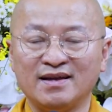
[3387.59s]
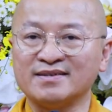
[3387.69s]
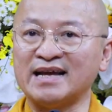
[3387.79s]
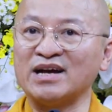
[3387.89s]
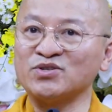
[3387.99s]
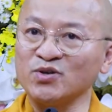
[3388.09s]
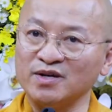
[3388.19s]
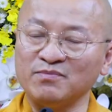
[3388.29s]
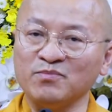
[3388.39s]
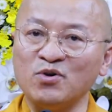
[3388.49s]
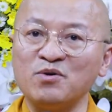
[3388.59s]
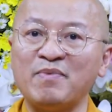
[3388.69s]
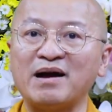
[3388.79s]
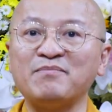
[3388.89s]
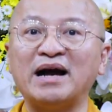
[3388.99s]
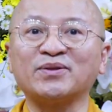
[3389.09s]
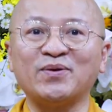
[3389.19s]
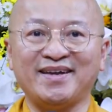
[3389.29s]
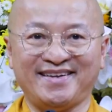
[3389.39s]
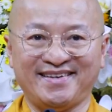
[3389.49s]
sản xuất buôn bán ma
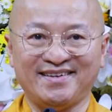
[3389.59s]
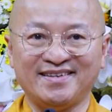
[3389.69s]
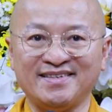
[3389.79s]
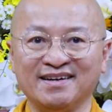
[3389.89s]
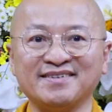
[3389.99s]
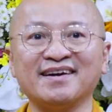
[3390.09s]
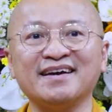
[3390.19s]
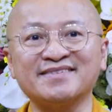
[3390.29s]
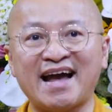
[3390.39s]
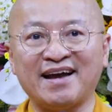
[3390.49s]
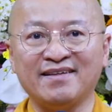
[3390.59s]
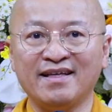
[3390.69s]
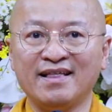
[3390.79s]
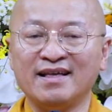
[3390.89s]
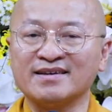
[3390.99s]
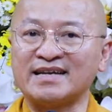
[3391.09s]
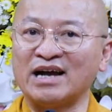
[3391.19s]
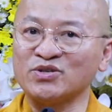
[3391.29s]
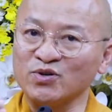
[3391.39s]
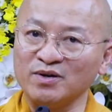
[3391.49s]
túy, những chất gây sai,
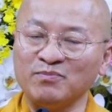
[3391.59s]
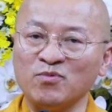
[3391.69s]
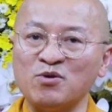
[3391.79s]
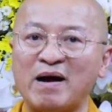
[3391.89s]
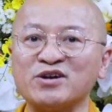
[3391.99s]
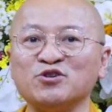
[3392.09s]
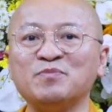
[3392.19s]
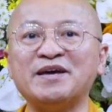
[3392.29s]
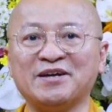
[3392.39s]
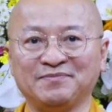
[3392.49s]
sản xuất buôn bán rượu bia,